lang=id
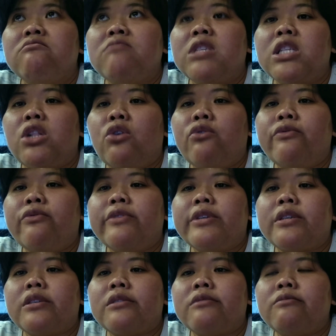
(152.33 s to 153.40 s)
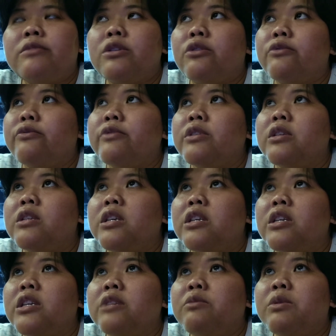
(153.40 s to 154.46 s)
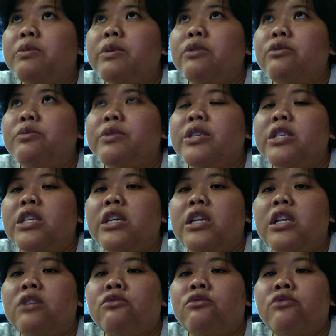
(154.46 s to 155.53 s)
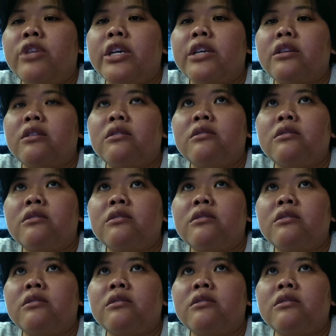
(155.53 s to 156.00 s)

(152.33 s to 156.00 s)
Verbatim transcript: Meat lover. lover tadi harganya berapa? Gue pesen yang reguler.